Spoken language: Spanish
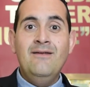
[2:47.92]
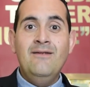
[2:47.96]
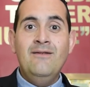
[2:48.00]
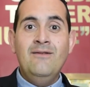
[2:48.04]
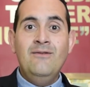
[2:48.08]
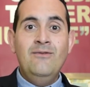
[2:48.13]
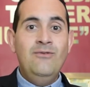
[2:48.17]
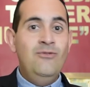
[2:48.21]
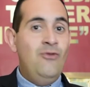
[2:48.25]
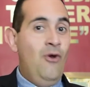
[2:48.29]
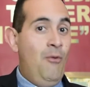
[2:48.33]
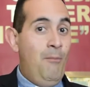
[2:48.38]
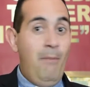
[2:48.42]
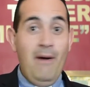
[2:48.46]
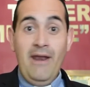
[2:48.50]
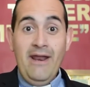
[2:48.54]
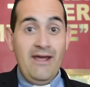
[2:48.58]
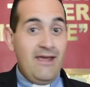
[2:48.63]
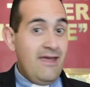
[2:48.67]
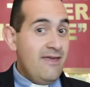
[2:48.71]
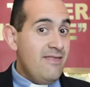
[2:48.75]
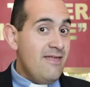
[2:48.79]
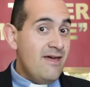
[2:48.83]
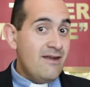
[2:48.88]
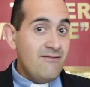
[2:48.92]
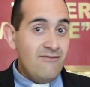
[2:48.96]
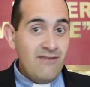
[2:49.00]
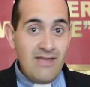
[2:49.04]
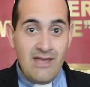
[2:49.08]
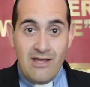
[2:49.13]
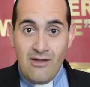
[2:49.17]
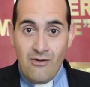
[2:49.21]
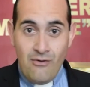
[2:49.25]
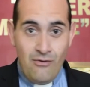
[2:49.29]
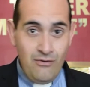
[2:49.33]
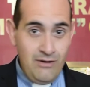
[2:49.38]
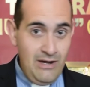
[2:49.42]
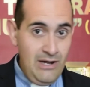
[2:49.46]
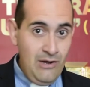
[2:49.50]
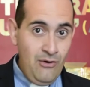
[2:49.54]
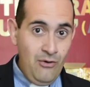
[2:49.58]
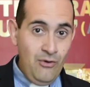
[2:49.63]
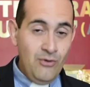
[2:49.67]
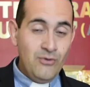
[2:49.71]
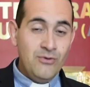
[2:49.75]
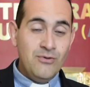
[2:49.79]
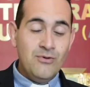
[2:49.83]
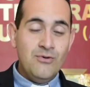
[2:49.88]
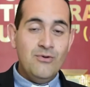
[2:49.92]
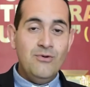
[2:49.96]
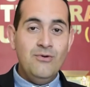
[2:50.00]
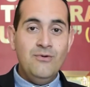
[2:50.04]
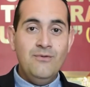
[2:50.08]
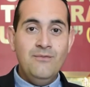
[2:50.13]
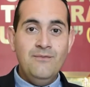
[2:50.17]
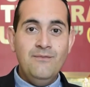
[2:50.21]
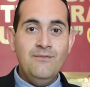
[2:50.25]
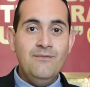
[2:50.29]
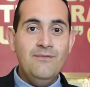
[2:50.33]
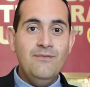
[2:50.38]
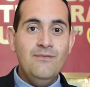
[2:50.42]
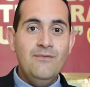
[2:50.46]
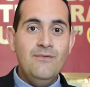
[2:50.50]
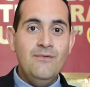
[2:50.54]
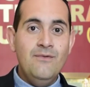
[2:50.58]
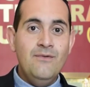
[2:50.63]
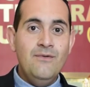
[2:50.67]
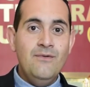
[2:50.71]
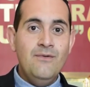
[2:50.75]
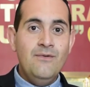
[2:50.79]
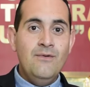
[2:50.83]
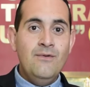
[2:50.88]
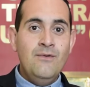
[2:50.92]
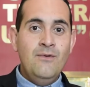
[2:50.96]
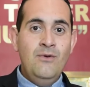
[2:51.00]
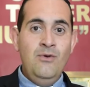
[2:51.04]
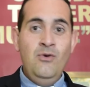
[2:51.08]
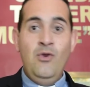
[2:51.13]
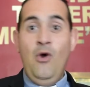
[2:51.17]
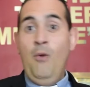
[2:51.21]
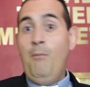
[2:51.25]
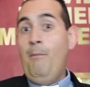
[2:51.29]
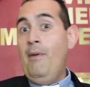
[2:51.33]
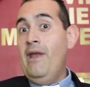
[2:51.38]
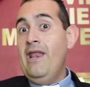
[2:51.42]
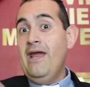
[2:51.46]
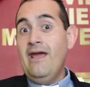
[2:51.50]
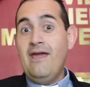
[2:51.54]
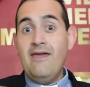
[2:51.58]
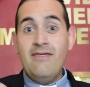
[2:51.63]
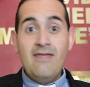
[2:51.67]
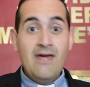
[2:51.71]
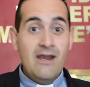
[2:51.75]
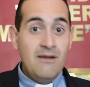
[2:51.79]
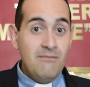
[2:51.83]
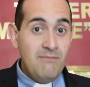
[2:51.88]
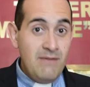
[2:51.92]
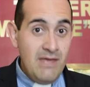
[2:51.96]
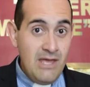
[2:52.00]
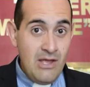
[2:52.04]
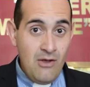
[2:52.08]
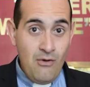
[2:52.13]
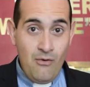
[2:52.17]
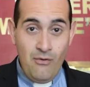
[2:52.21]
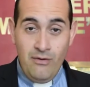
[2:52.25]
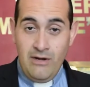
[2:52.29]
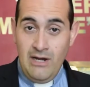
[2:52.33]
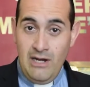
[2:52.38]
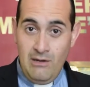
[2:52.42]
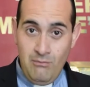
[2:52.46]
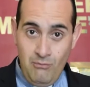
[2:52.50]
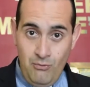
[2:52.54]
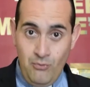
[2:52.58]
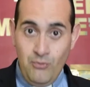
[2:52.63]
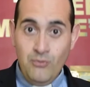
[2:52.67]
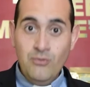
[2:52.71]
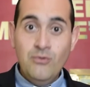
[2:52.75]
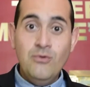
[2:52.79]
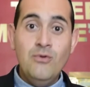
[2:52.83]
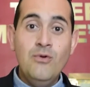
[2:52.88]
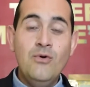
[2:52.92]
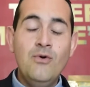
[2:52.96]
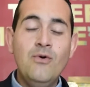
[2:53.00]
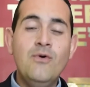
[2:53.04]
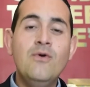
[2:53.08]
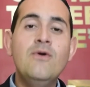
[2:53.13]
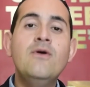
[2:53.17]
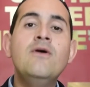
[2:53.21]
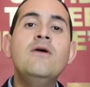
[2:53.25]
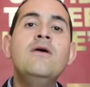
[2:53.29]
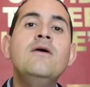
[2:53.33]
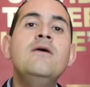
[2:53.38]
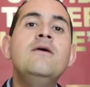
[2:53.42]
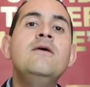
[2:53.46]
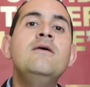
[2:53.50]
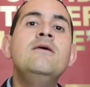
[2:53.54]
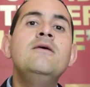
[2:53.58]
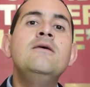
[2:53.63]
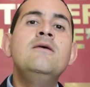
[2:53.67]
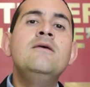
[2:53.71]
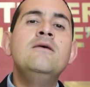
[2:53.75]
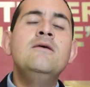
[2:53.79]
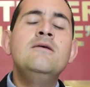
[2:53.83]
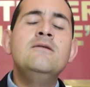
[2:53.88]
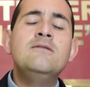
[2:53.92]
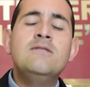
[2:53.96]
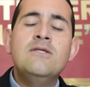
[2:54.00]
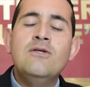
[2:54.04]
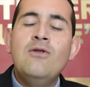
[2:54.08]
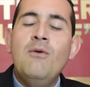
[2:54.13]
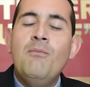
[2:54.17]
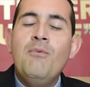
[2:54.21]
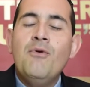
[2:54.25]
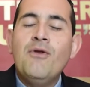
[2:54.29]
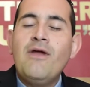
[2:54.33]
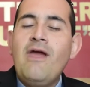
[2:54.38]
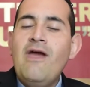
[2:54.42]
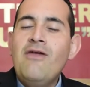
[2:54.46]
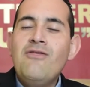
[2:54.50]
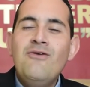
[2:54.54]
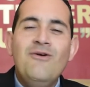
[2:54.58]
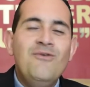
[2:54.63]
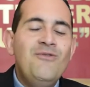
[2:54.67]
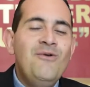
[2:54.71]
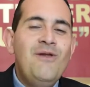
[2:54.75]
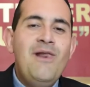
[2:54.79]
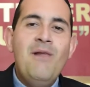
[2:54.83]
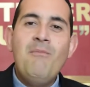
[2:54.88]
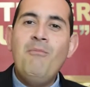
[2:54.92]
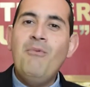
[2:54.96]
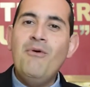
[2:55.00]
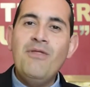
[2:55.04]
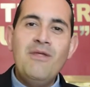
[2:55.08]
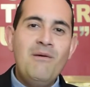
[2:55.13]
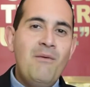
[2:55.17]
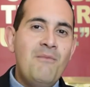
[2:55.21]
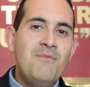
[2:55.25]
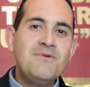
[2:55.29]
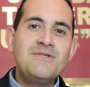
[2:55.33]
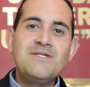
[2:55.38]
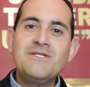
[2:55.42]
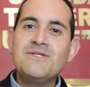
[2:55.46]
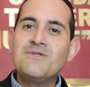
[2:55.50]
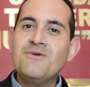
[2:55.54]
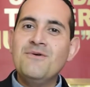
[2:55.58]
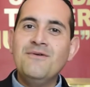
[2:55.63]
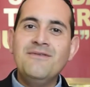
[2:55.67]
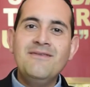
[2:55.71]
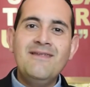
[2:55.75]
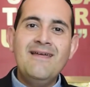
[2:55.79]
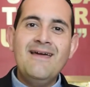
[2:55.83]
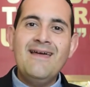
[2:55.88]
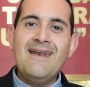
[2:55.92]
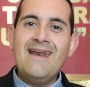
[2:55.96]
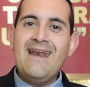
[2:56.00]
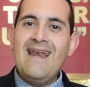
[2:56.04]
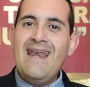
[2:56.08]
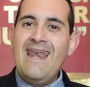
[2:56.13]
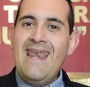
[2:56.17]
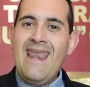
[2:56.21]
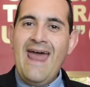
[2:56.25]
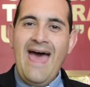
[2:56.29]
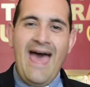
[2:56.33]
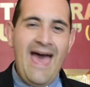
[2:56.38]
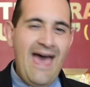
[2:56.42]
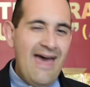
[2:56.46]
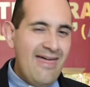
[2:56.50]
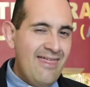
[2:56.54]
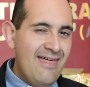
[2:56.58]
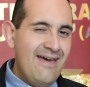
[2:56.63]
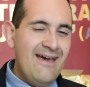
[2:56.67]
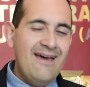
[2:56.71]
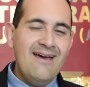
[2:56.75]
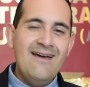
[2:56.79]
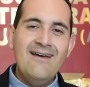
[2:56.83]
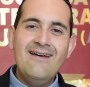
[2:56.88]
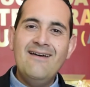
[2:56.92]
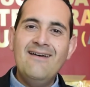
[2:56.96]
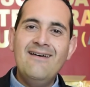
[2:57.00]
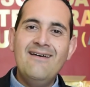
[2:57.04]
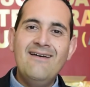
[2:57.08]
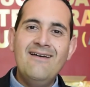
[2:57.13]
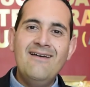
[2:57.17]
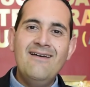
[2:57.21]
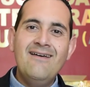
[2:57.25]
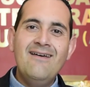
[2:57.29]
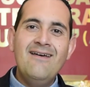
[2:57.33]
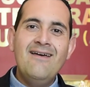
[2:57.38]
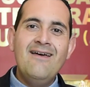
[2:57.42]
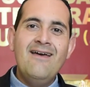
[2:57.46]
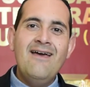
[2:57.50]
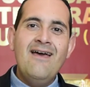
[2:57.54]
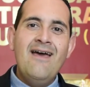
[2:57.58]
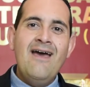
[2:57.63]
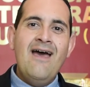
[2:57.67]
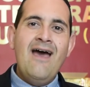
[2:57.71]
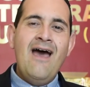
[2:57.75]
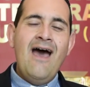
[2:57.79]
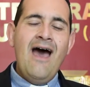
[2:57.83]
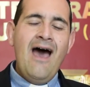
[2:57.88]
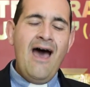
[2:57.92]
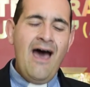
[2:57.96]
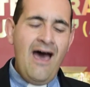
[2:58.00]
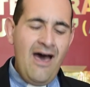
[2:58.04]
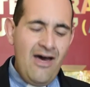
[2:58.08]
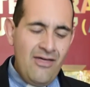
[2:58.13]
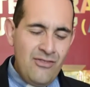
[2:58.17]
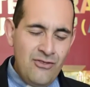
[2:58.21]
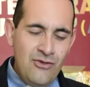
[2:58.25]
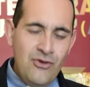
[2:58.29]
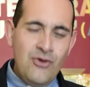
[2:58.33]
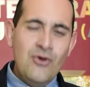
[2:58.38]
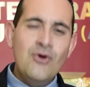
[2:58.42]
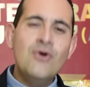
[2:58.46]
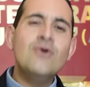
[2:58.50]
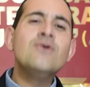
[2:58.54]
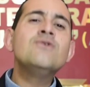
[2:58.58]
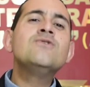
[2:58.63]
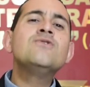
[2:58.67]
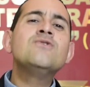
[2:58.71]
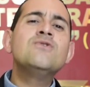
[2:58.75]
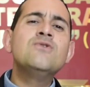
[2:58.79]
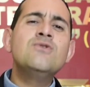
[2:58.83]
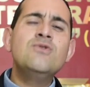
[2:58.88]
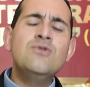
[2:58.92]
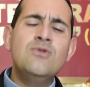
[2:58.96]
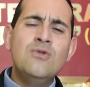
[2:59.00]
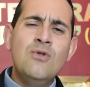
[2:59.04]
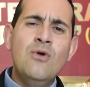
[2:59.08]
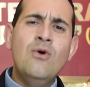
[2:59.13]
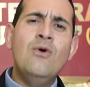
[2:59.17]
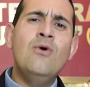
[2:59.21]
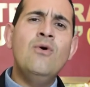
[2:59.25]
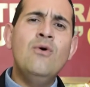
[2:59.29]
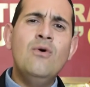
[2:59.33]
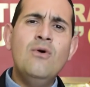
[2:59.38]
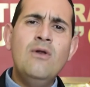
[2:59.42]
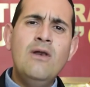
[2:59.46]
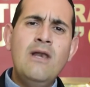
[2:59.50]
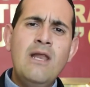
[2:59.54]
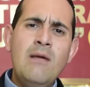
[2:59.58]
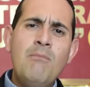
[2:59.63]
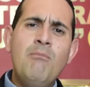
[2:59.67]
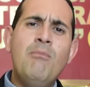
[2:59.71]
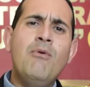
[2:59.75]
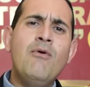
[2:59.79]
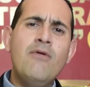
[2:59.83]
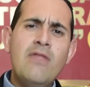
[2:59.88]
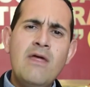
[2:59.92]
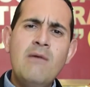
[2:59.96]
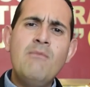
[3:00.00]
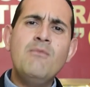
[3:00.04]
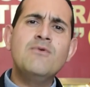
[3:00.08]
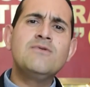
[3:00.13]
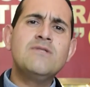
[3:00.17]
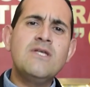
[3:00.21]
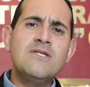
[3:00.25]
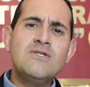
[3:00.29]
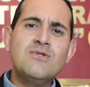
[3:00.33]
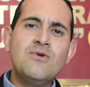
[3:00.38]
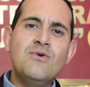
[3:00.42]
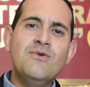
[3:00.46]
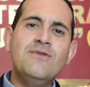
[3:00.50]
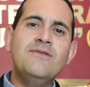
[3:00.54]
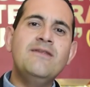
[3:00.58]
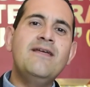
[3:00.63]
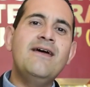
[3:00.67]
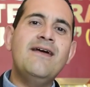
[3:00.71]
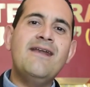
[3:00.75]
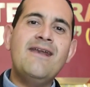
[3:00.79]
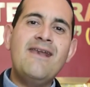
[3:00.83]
No para quedar bien con el otro, no para quedar bien con el mundo, sino porque a Dios no le podemos esconder nada. A Dios no le podemos esconder